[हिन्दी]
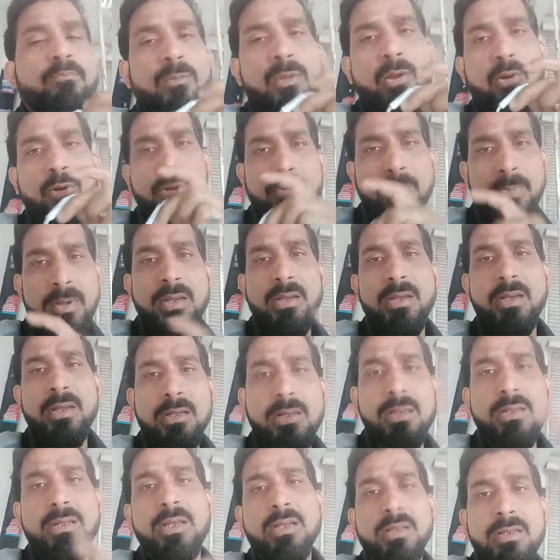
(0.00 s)
उसमें
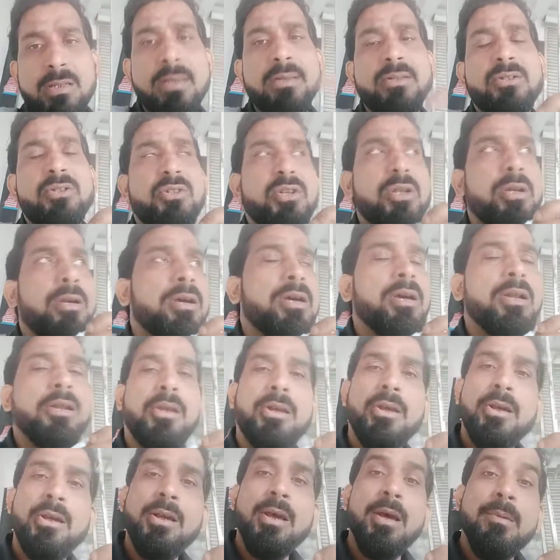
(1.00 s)
यस यस यस टिक
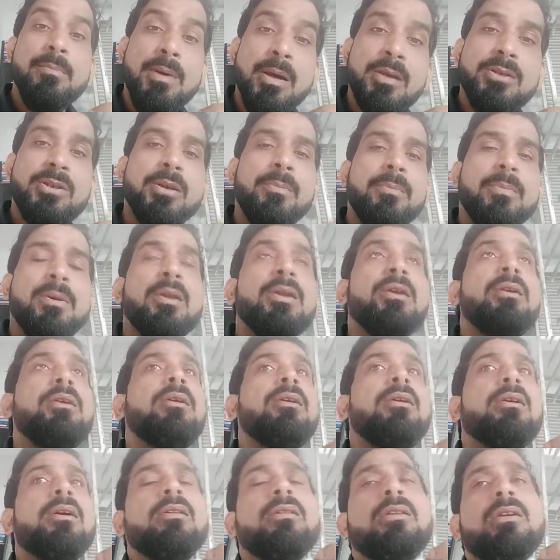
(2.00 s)
करके हम एक्सेप्ट करेंगे
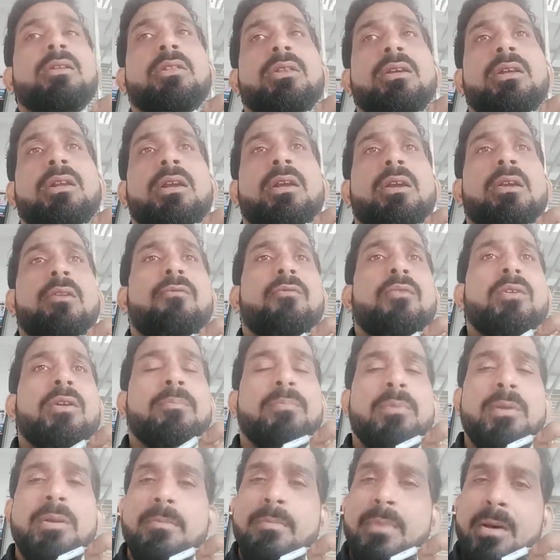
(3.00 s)
कर देते हैं लेकिन फिर
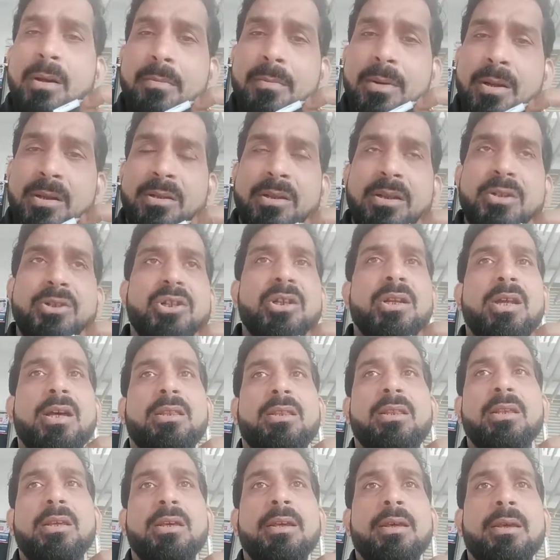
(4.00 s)
अपनी मन मर्ज़ी
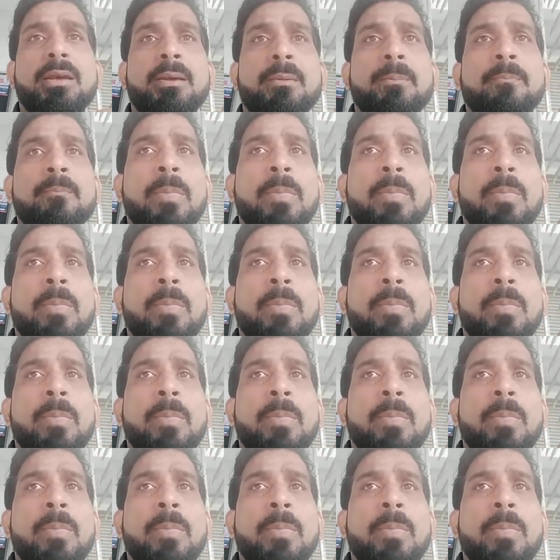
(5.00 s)
चलाते हैं